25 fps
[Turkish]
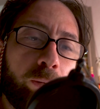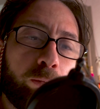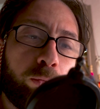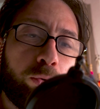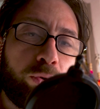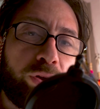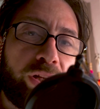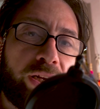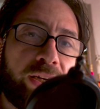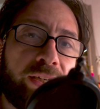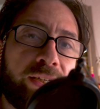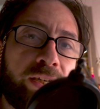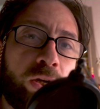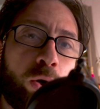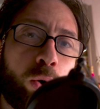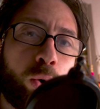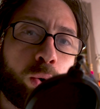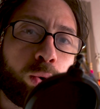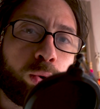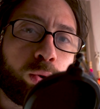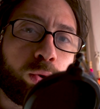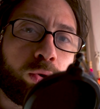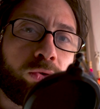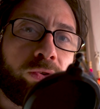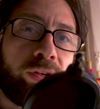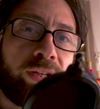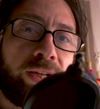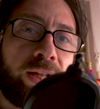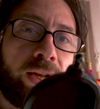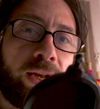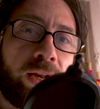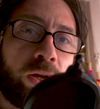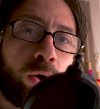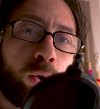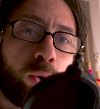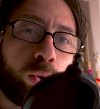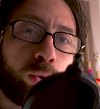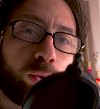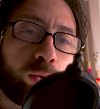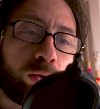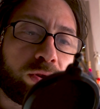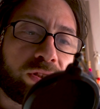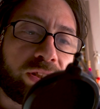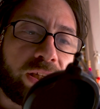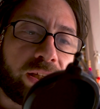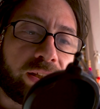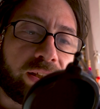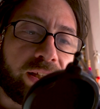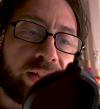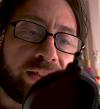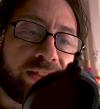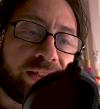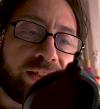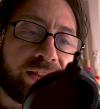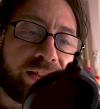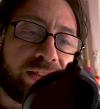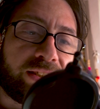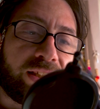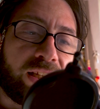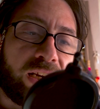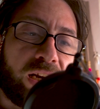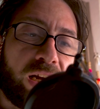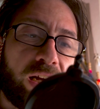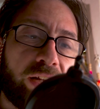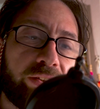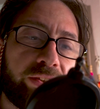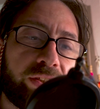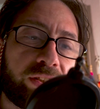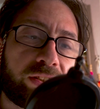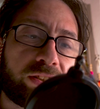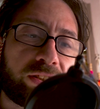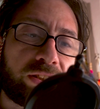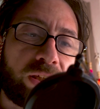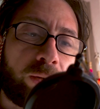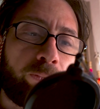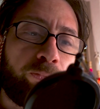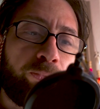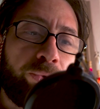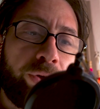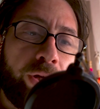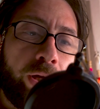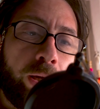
Bunların ne olduğunu ve neler olduğunu zaten sizlere anlatacağım.